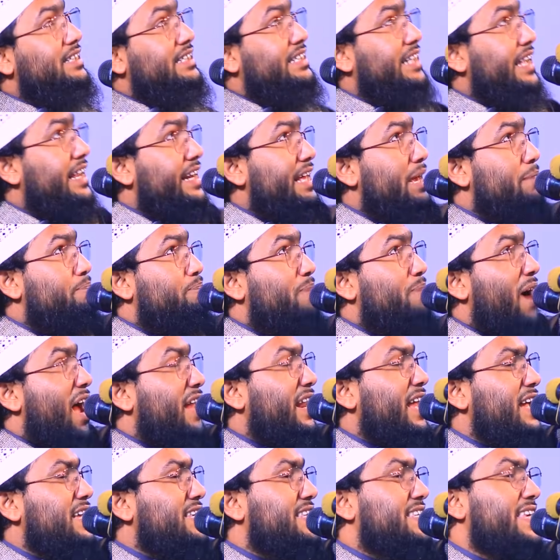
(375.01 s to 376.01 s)
যিনি
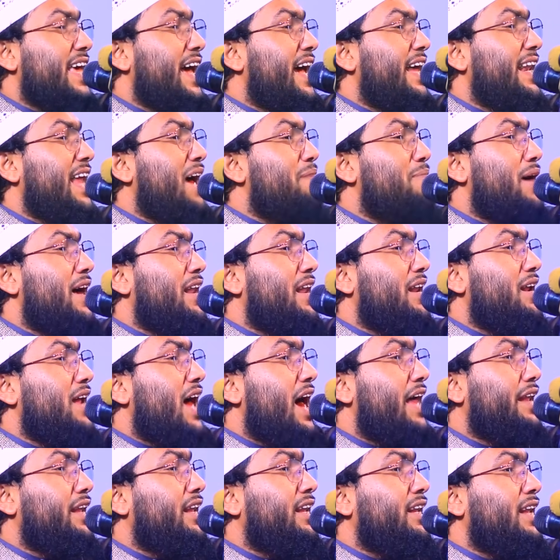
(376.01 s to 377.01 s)
বানাইছেন আমার
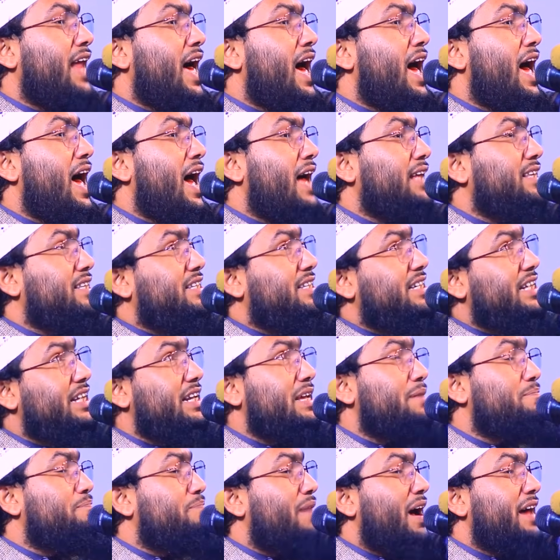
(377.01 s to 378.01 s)
আল্লাহ
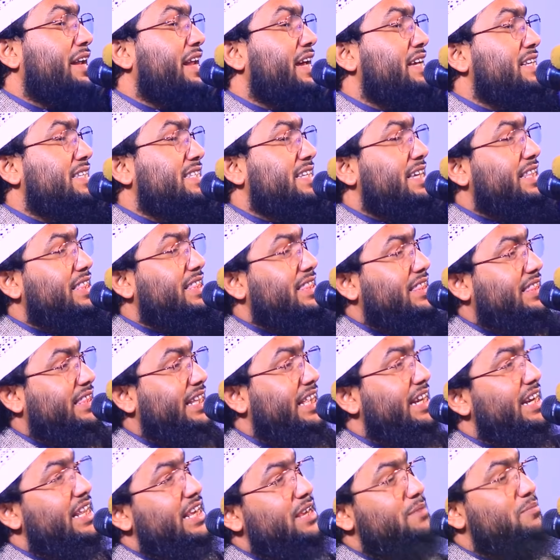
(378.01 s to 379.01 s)
যিনি বানাইছেন
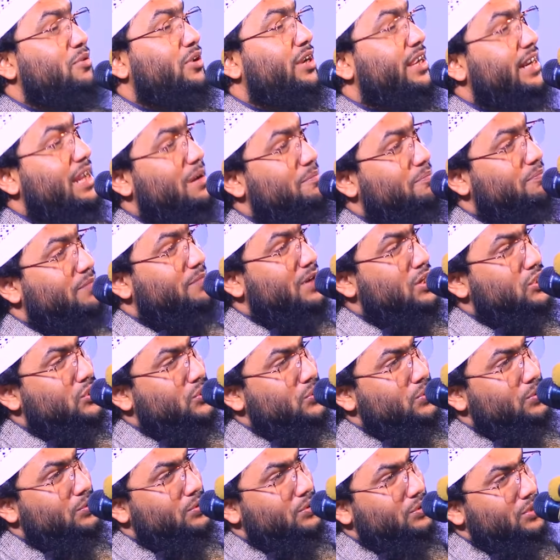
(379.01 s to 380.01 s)
তিনি বলেন আপনার
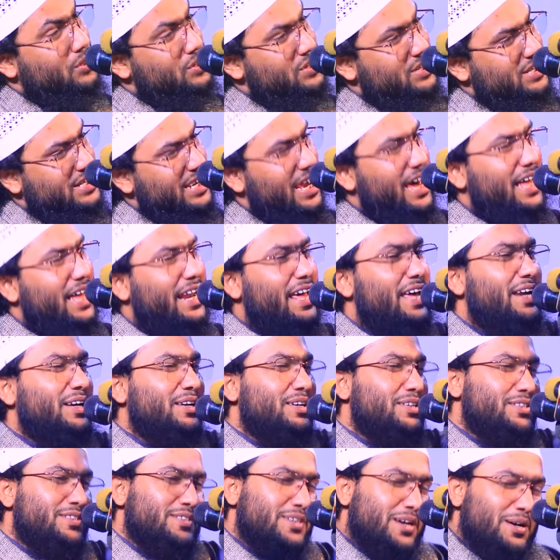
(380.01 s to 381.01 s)
সুন্দর চেহারার
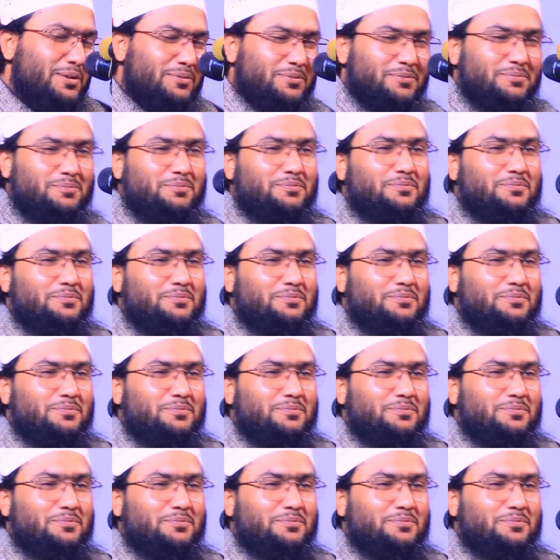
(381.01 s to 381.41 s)
কসম